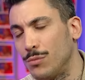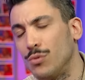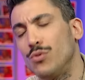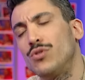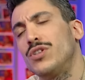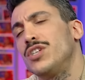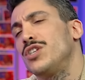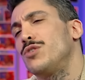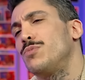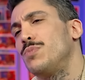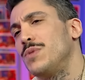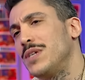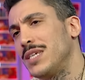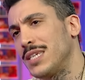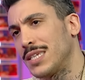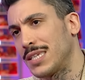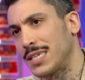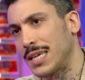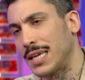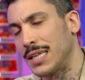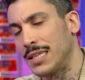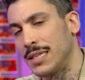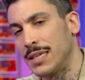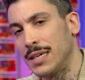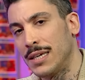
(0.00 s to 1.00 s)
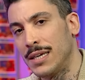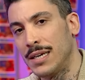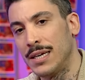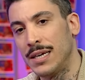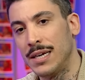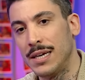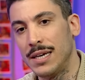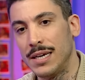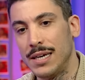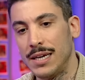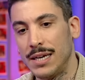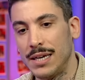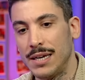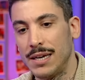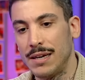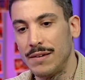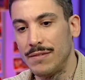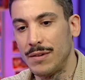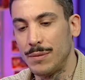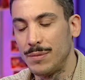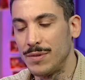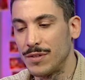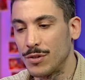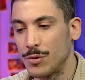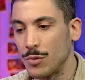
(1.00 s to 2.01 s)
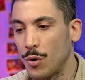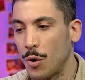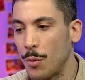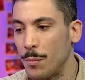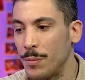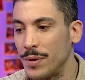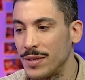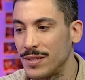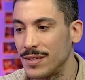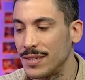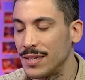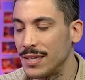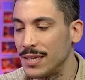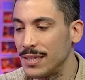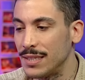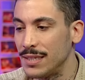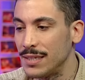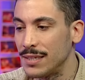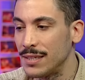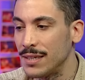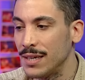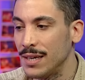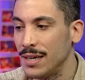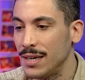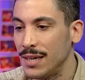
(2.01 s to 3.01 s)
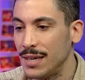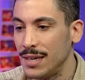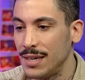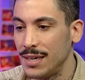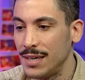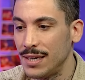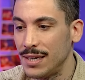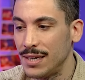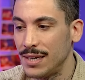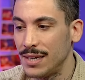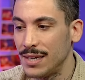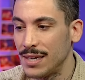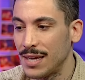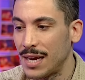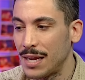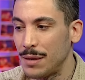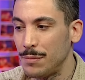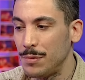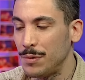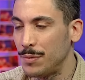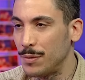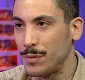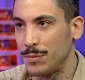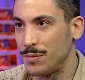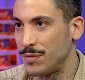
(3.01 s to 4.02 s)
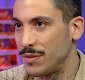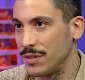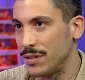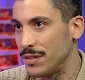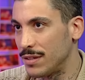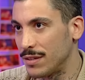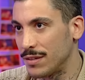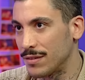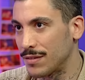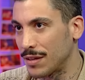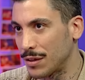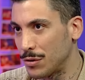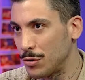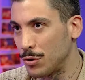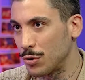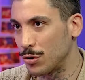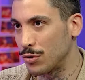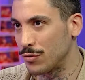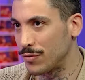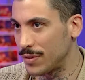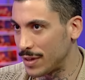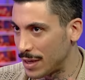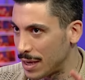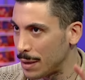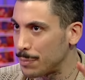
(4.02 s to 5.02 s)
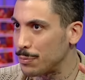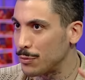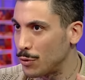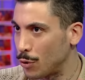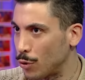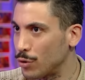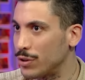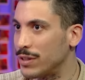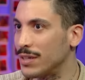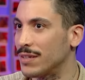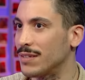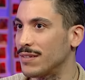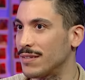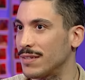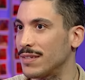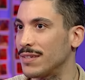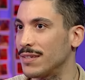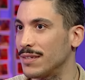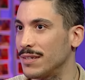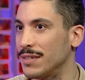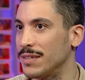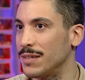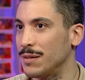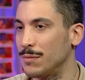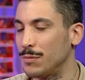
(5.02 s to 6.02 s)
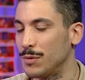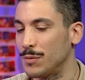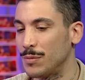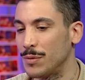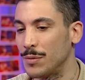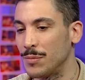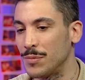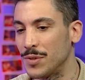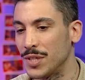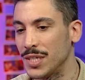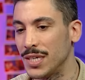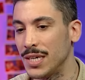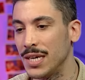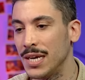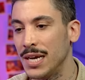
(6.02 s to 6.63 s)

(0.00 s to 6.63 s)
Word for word: Bir Müthiş gerçekten. bir insan. Evet. E, ve biz 15 senedir e, yani birbirimizi tanıyoruz ve hep kollarız e, birbirimizi.